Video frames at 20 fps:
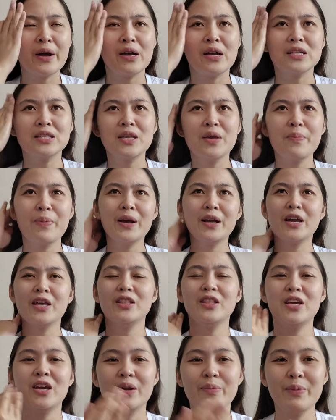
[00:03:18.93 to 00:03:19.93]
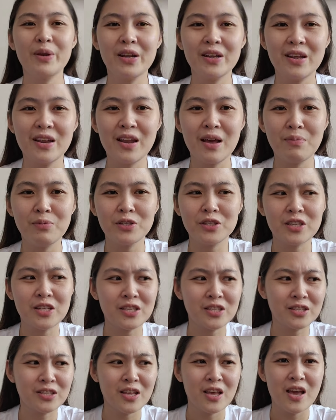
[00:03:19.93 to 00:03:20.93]
kasi pagka hindi ka naman naghilamas,
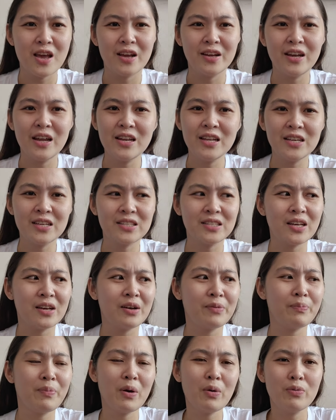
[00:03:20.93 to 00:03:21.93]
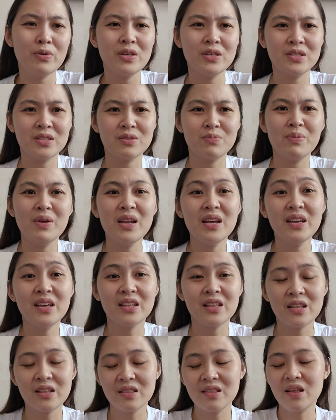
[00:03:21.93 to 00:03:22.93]
tas galing ka sa pawis,
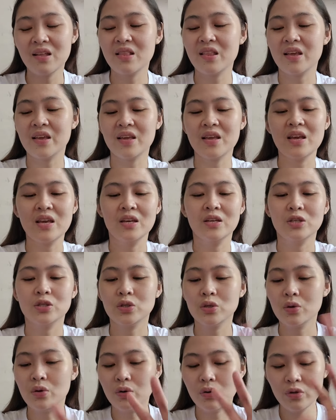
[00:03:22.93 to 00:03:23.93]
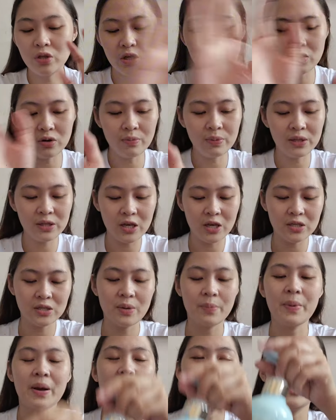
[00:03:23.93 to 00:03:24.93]
malagkit ang dating. So, dito naman tayo
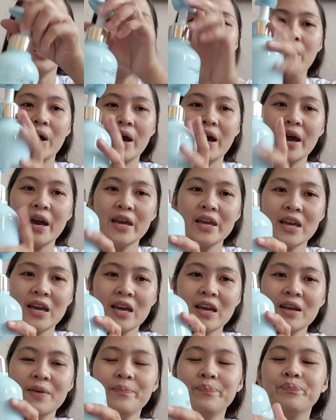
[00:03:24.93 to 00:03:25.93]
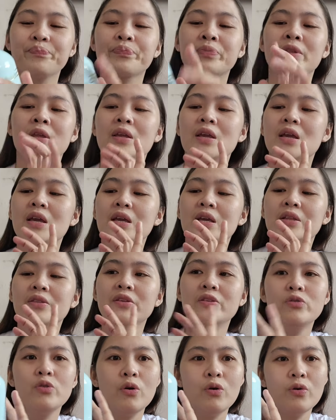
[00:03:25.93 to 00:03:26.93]
sa pangalawa. Ayan.
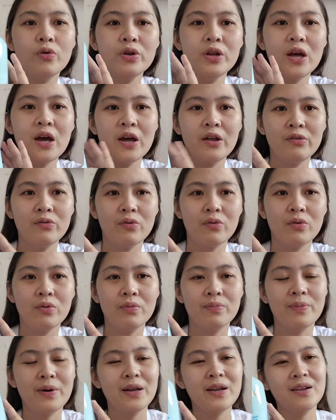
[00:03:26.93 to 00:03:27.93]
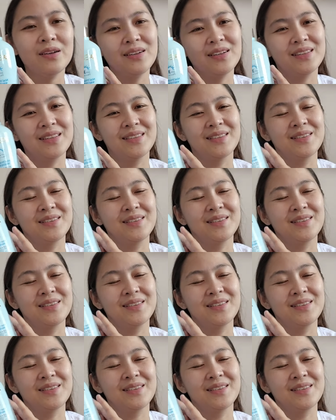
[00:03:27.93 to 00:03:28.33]
Dito ako na, ano, parang,